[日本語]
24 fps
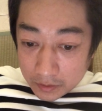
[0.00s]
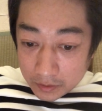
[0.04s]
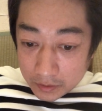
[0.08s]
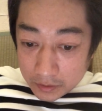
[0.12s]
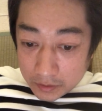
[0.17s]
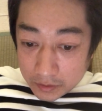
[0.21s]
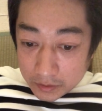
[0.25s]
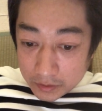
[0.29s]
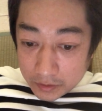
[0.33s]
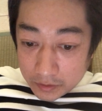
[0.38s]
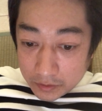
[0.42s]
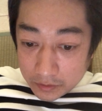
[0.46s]

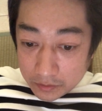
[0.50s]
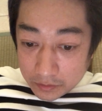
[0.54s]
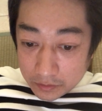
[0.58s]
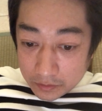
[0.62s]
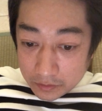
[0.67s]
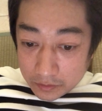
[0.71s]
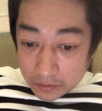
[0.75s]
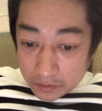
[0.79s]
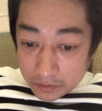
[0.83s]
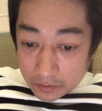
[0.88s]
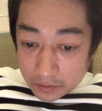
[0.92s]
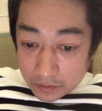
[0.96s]
子
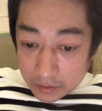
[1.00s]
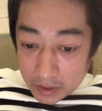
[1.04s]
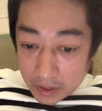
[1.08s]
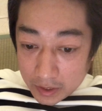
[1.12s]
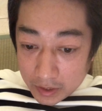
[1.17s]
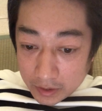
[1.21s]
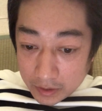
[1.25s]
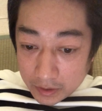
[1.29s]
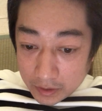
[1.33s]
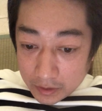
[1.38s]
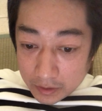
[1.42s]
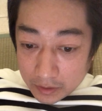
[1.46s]
宮
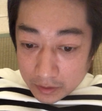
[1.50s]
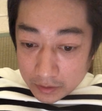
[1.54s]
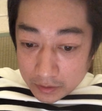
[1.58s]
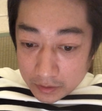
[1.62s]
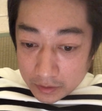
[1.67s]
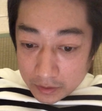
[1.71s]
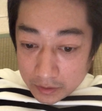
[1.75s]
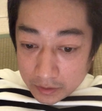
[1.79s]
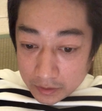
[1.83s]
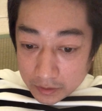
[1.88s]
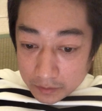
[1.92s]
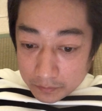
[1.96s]
外
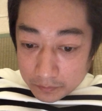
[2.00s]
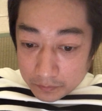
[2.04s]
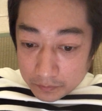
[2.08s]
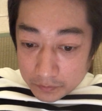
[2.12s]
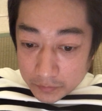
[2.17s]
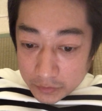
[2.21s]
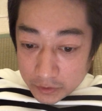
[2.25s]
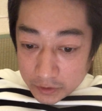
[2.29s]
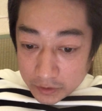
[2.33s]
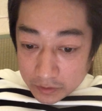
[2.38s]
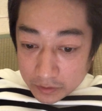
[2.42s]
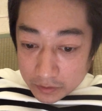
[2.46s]
妊
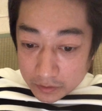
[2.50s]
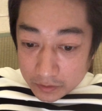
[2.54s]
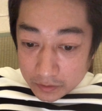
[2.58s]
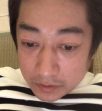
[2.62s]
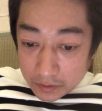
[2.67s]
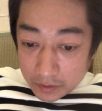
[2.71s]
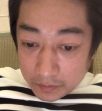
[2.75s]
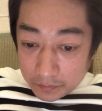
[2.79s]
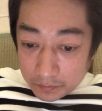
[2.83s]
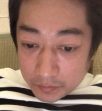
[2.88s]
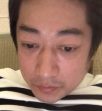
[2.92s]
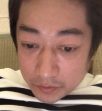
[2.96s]

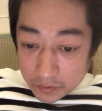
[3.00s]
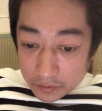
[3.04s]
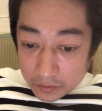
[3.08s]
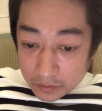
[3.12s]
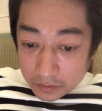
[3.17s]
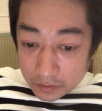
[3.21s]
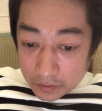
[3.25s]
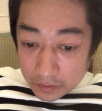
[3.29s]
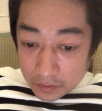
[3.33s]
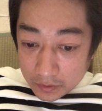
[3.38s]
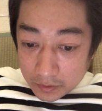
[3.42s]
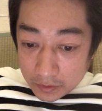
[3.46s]
妊婦
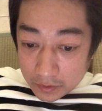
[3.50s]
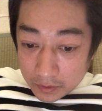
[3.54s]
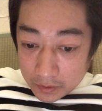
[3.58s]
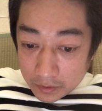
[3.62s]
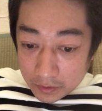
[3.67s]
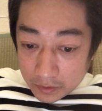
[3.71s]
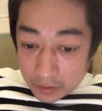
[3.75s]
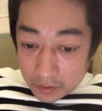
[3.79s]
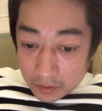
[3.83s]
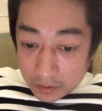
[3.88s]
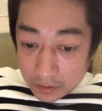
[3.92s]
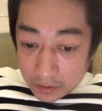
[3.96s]

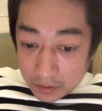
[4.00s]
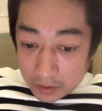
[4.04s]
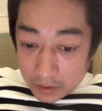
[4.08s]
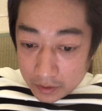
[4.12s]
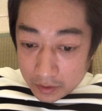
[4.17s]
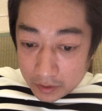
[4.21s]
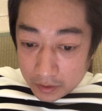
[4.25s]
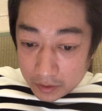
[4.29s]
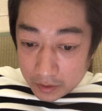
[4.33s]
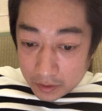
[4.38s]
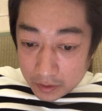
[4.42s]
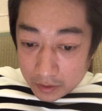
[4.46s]

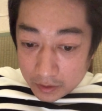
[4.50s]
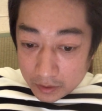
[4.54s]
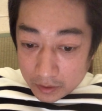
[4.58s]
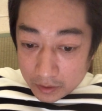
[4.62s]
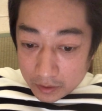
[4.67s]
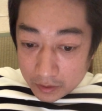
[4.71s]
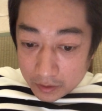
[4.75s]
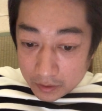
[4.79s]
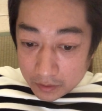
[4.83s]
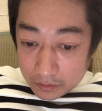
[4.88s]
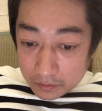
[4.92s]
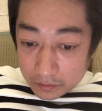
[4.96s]

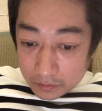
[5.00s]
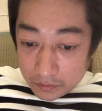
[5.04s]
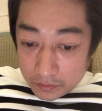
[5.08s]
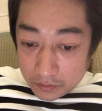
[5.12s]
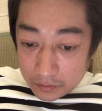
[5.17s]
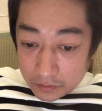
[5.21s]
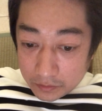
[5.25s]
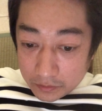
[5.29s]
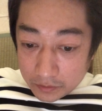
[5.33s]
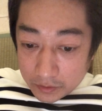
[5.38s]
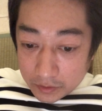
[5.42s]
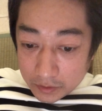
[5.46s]
えーと、
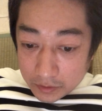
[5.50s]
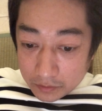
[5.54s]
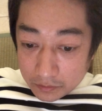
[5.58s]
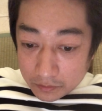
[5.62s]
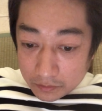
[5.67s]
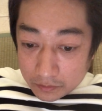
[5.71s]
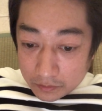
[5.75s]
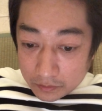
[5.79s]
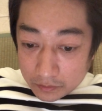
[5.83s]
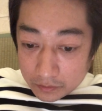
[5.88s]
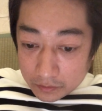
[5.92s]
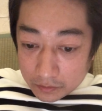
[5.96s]
乳児
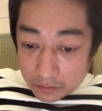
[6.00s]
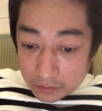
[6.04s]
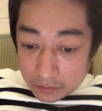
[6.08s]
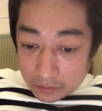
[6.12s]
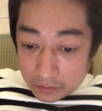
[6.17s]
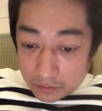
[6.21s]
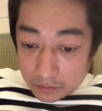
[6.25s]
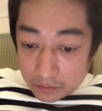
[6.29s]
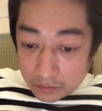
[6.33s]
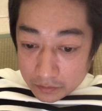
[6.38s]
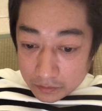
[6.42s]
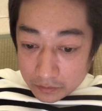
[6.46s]
の
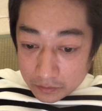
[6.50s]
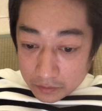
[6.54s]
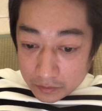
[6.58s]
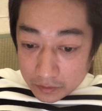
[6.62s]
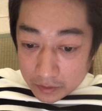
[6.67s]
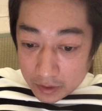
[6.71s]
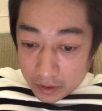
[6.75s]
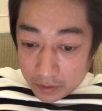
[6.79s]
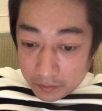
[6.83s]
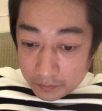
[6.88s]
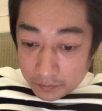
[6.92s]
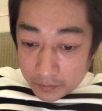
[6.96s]
口腔
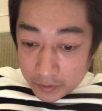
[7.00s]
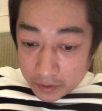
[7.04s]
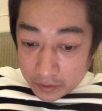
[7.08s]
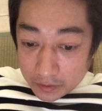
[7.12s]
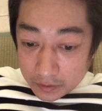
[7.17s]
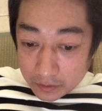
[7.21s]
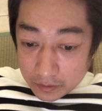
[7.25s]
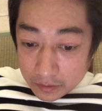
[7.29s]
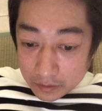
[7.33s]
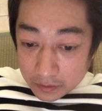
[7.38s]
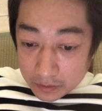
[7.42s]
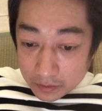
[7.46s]
顔
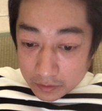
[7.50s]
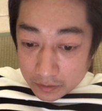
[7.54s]
面